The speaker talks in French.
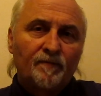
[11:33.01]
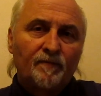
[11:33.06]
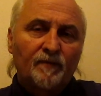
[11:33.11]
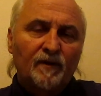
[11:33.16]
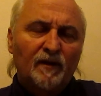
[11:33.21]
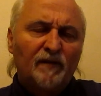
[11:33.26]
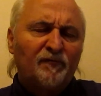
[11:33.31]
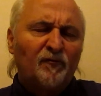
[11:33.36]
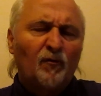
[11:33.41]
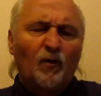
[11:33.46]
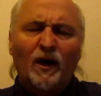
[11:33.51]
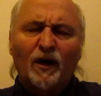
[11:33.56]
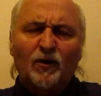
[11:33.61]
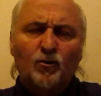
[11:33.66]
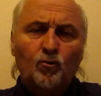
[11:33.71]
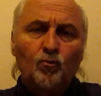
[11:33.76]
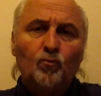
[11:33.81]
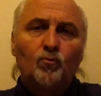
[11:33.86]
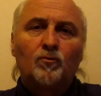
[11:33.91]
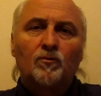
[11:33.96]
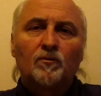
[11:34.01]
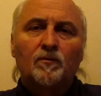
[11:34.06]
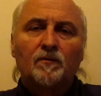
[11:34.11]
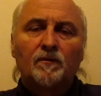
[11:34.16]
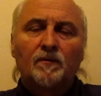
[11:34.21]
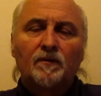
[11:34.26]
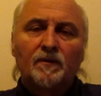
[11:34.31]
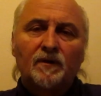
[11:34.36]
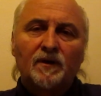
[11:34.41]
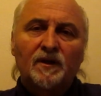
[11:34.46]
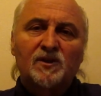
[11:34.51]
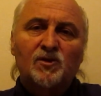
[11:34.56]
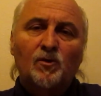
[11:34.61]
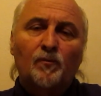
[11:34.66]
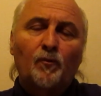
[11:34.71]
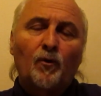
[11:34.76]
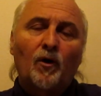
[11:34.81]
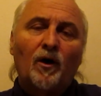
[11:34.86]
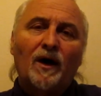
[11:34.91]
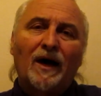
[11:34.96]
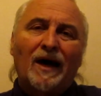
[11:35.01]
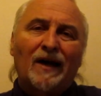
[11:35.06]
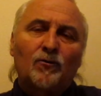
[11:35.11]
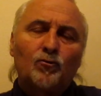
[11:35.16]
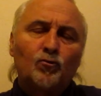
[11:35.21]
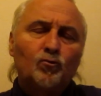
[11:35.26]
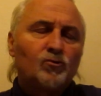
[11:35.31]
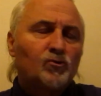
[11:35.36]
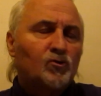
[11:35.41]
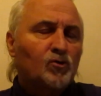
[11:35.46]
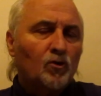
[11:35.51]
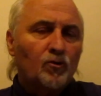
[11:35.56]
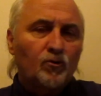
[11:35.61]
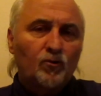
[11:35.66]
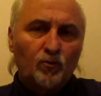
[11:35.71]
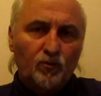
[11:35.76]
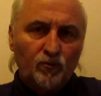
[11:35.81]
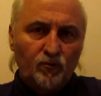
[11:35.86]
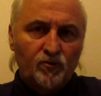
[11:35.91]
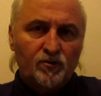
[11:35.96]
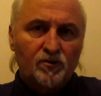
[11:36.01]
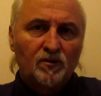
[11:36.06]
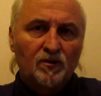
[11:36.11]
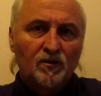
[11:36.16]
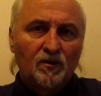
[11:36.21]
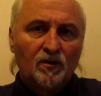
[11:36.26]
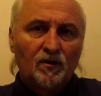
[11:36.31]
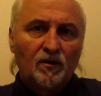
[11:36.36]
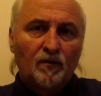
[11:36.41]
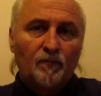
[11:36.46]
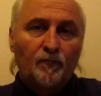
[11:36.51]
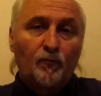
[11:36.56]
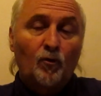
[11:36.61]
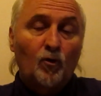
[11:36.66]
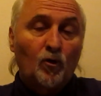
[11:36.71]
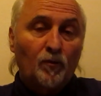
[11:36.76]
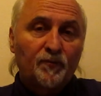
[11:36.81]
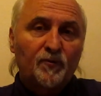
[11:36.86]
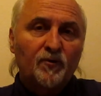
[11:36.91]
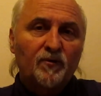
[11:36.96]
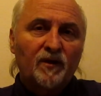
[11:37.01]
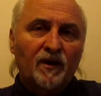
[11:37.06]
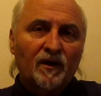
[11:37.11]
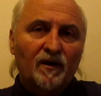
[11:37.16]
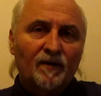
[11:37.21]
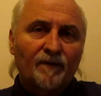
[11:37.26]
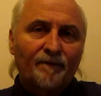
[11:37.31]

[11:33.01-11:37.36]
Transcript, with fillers: Il fera tout et s'emploiera à toutes sortes de ruses pour l'obtenir.